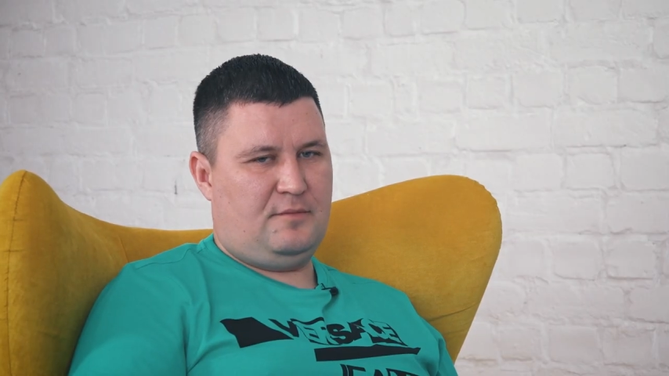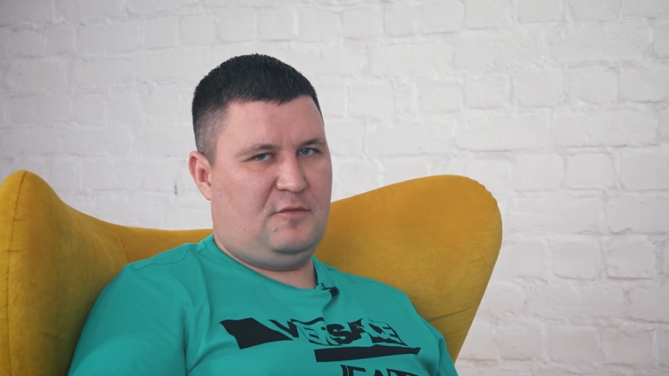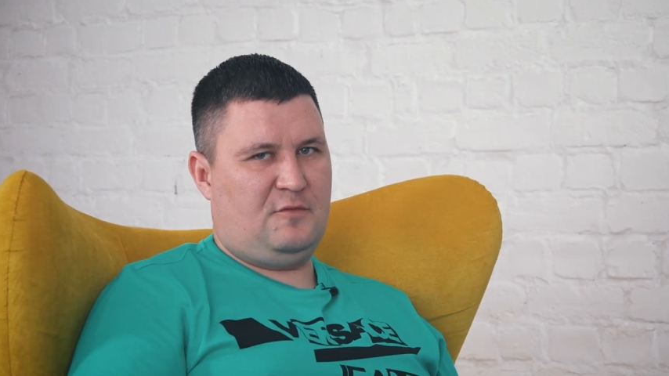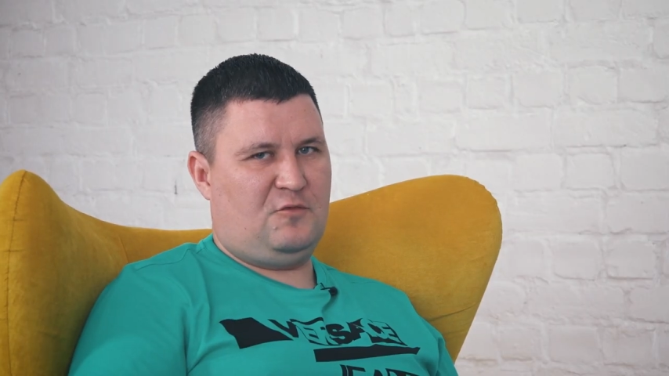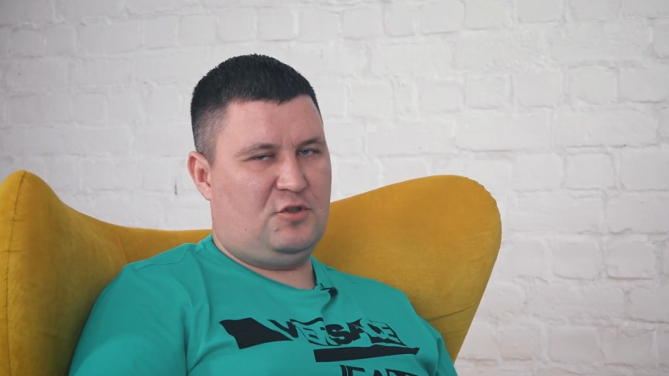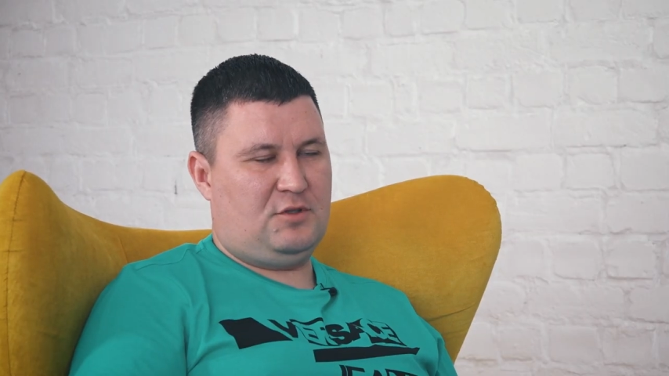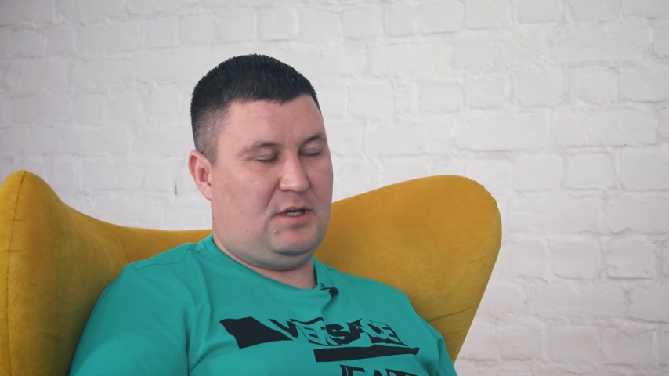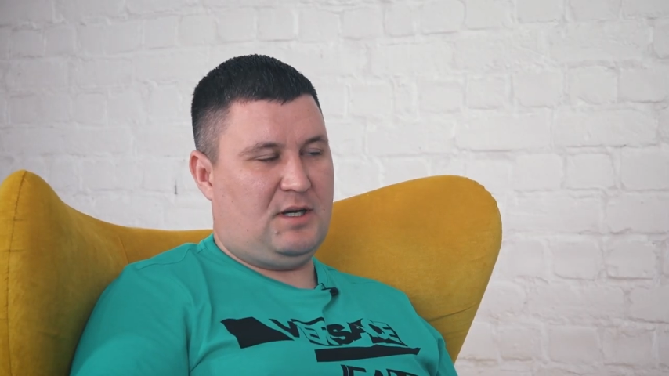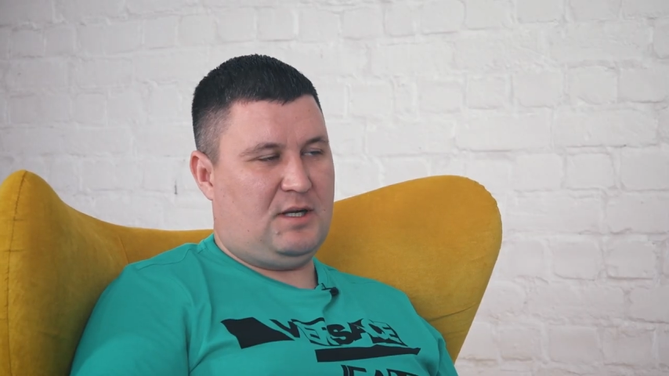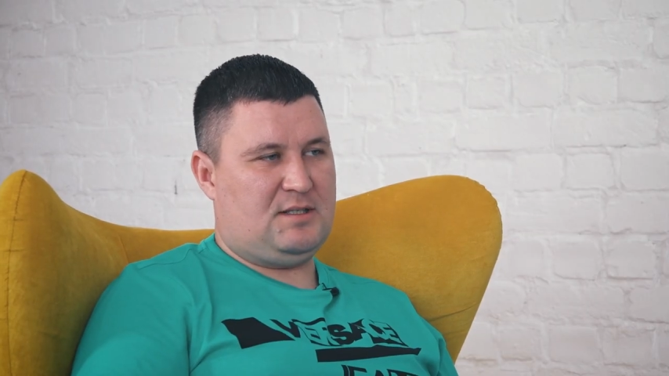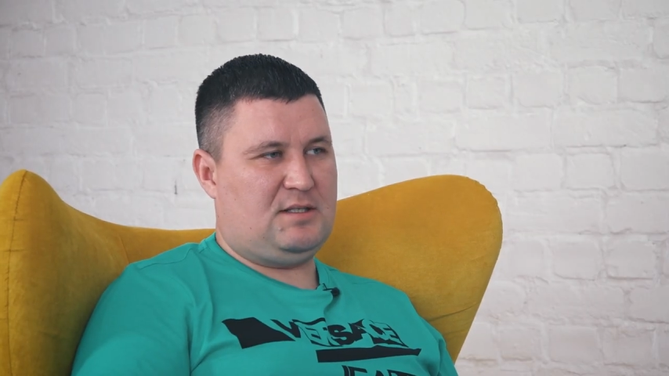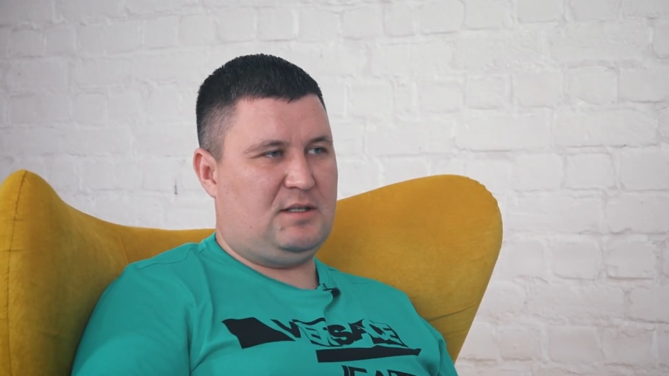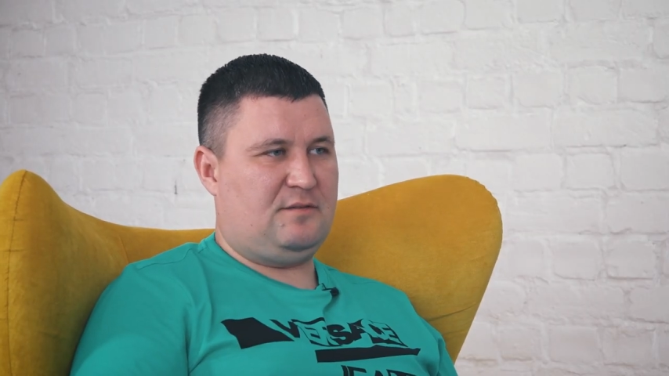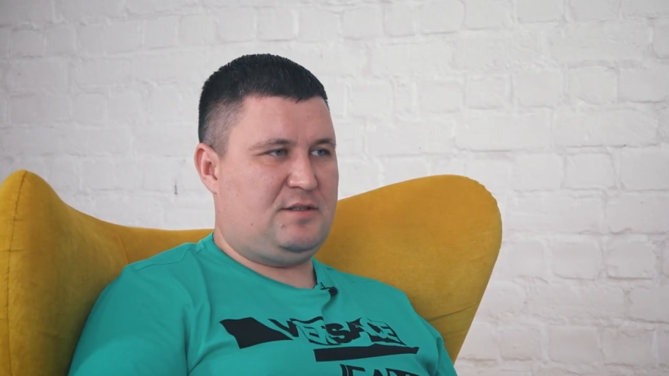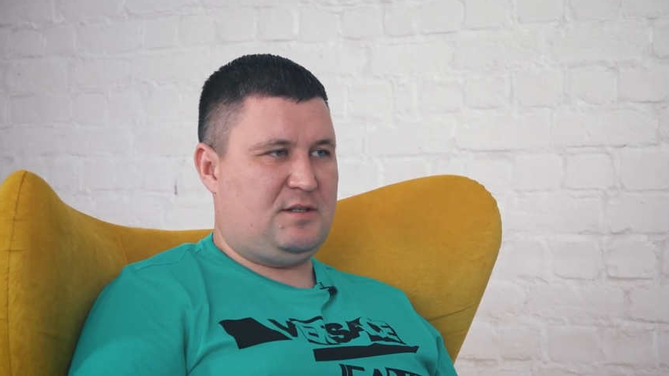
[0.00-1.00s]
Вот как
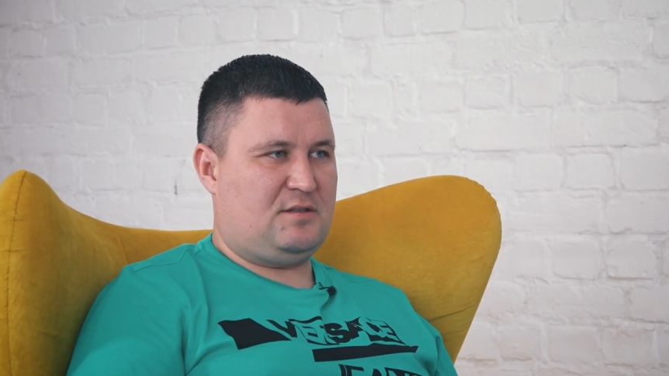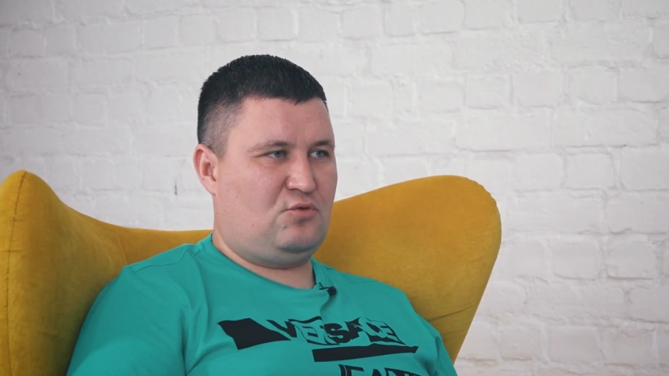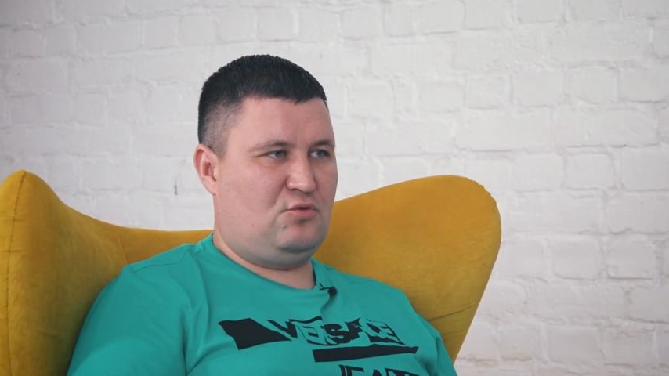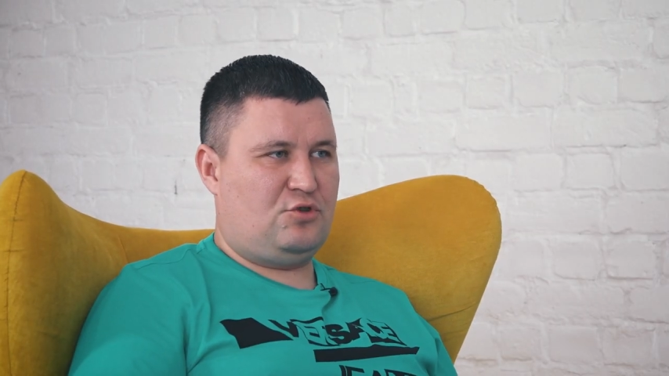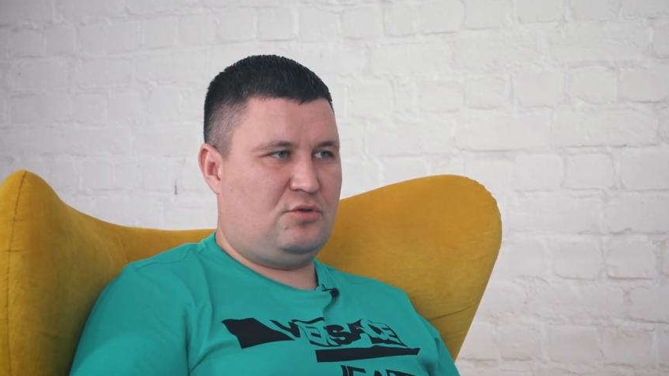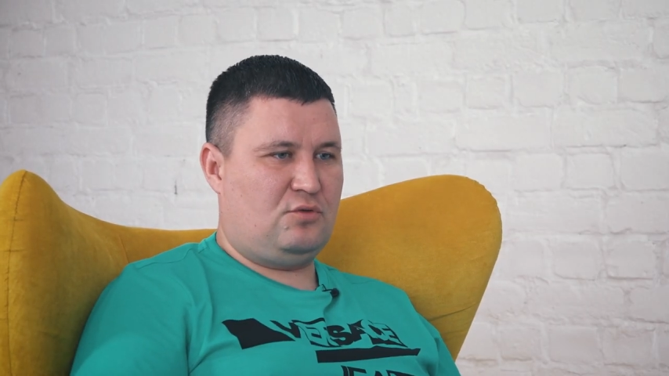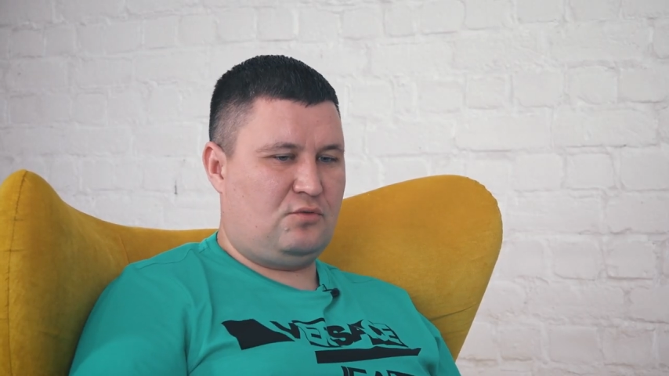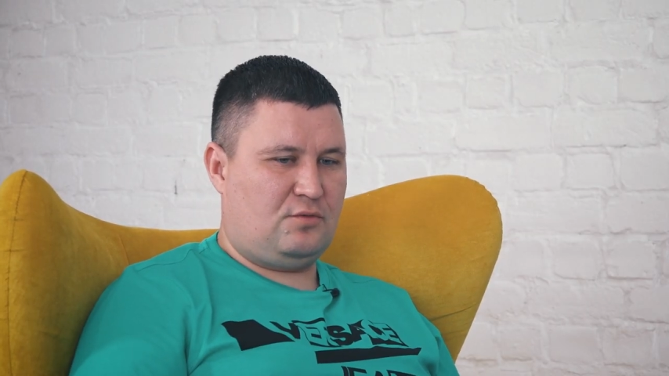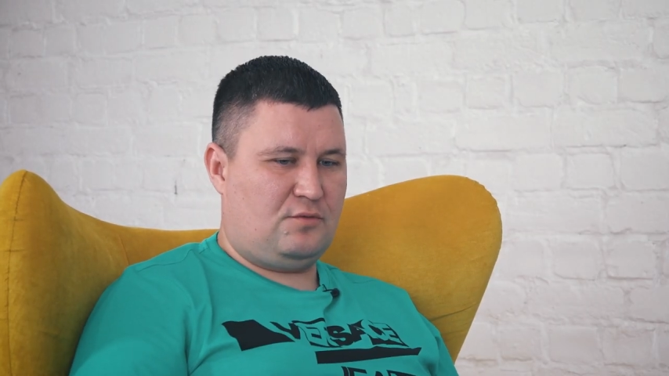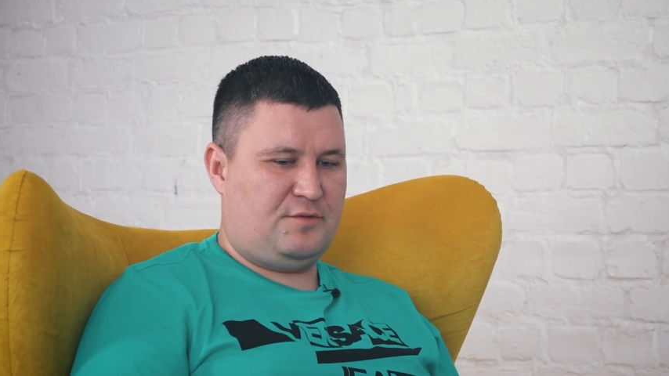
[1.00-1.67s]
раз-таки вся суть, что тут